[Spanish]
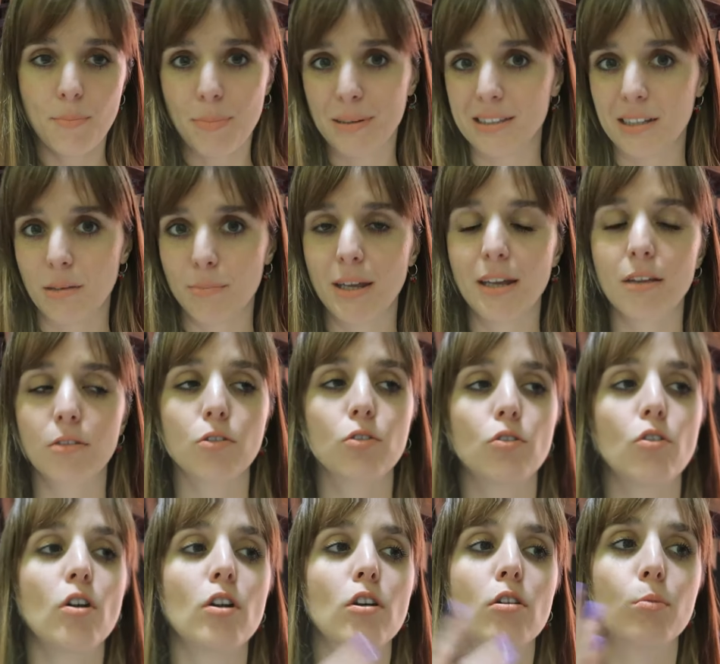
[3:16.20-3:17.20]

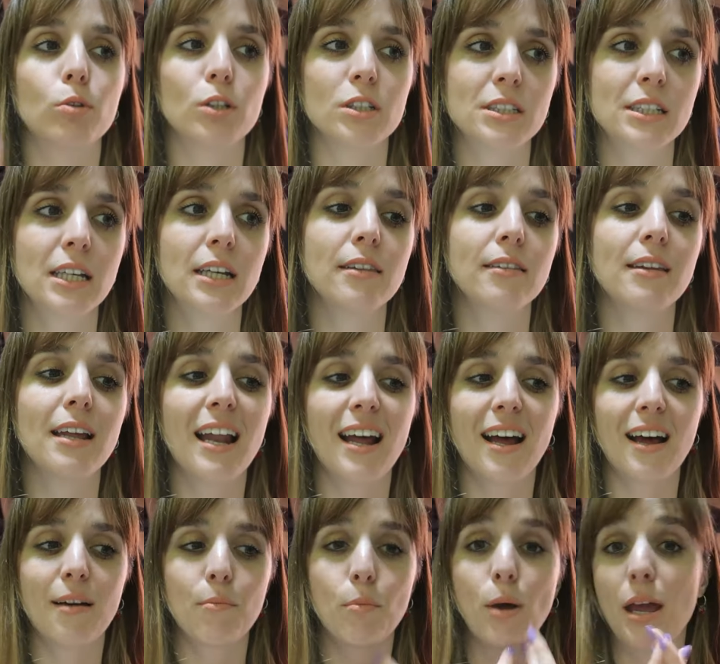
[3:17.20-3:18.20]
pensamiento, ¿no? El cómo te sientes,
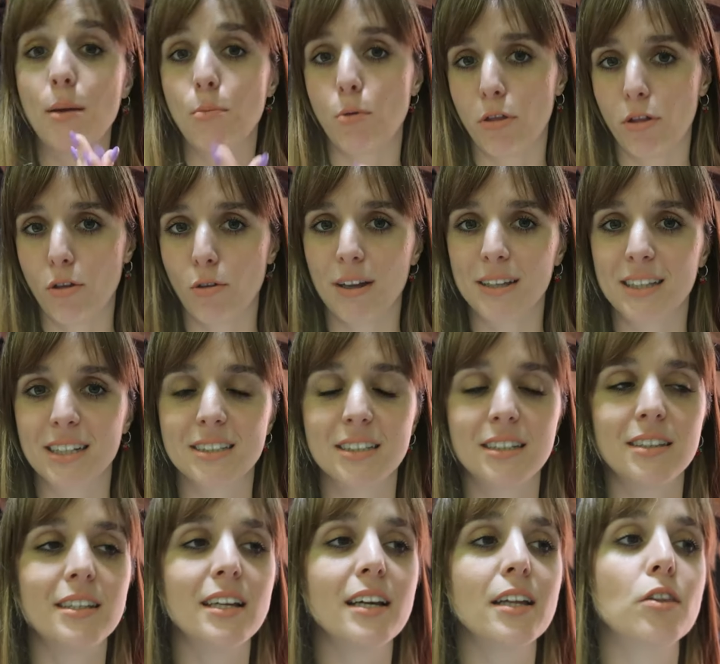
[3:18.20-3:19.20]
la emoción que estás
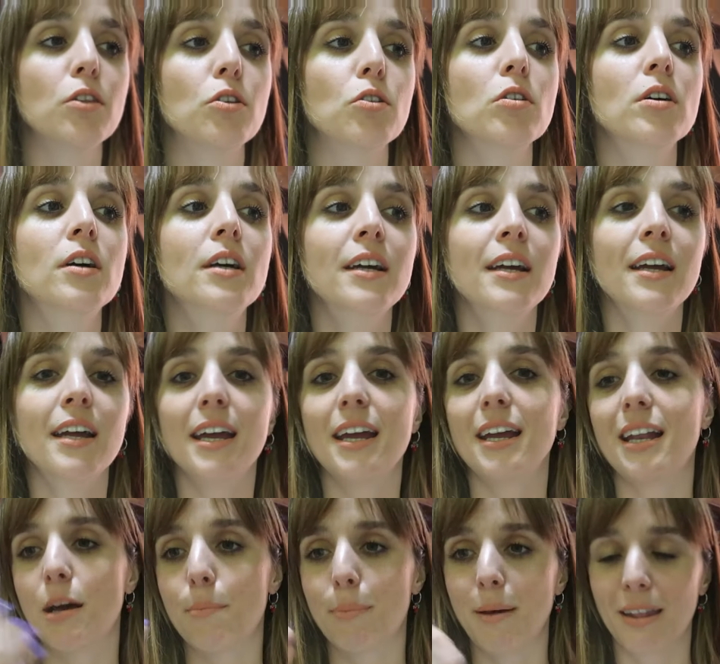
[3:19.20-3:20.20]
sintiendo
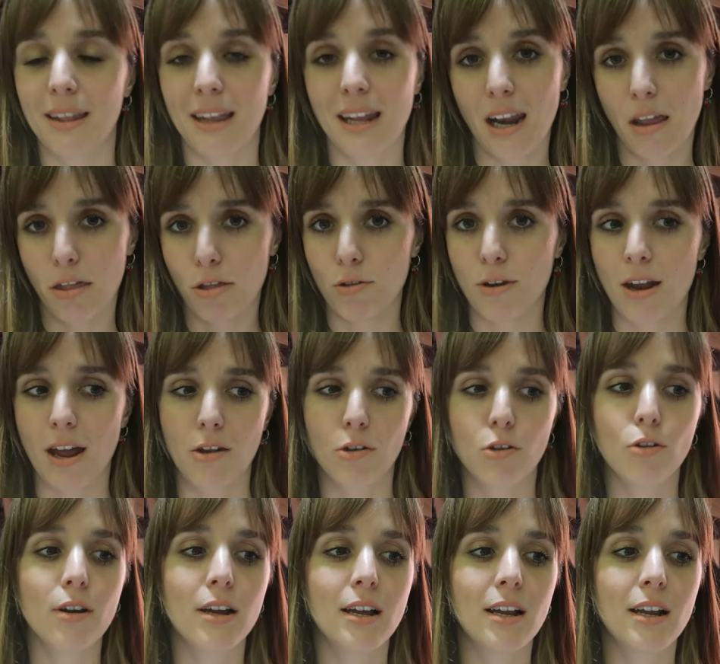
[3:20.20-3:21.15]
y la parte racional, ¿no?